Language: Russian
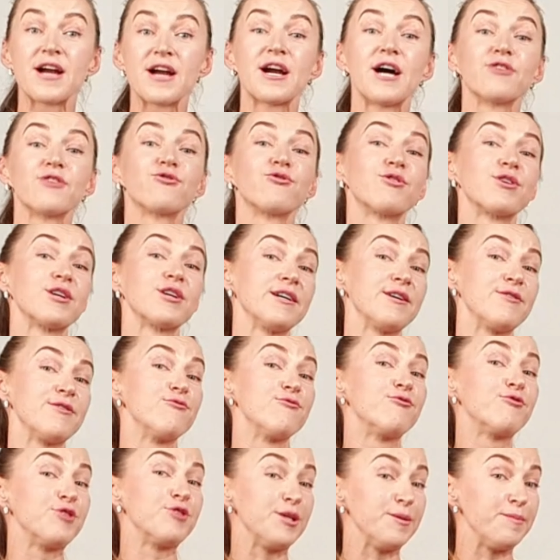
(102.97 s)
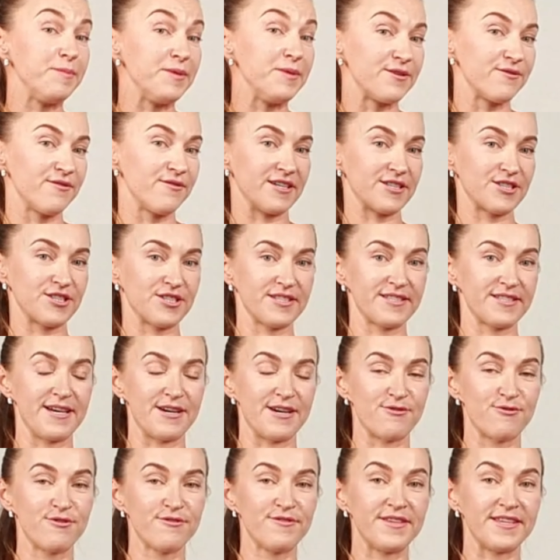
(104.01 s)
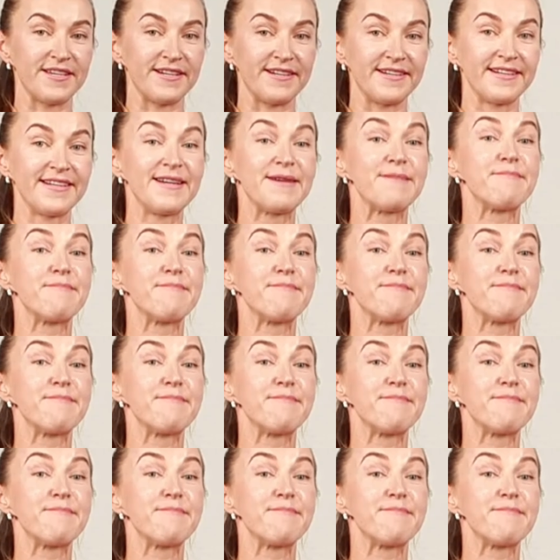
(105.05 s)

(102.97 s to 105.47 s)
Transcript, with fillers: которое укрепит ваше здоровье,